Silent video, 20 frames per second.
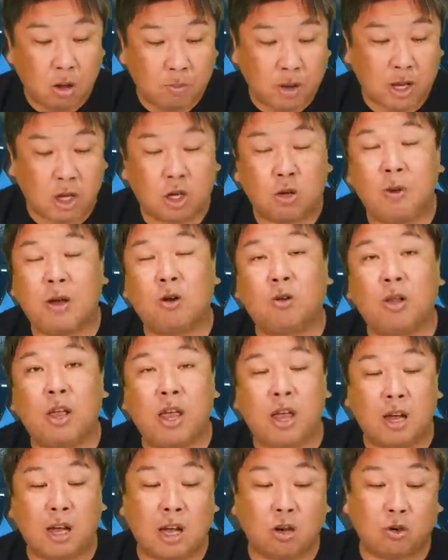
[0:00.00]
まあ、低めの、
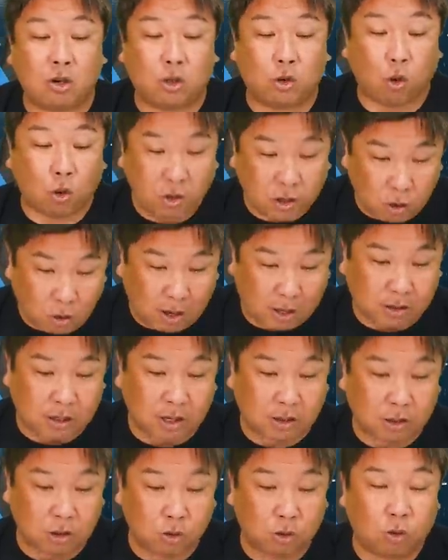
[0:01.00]
ね、変化球が特に良かっ
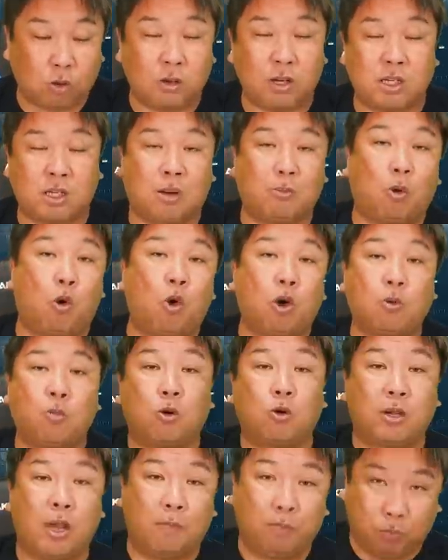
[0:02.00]
たっていうところでしかも
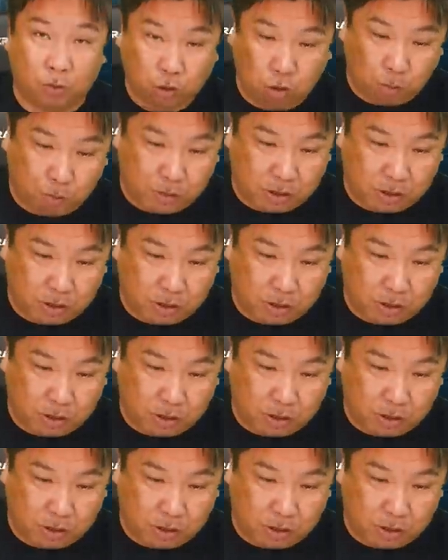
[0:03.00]
フォークボールねグッ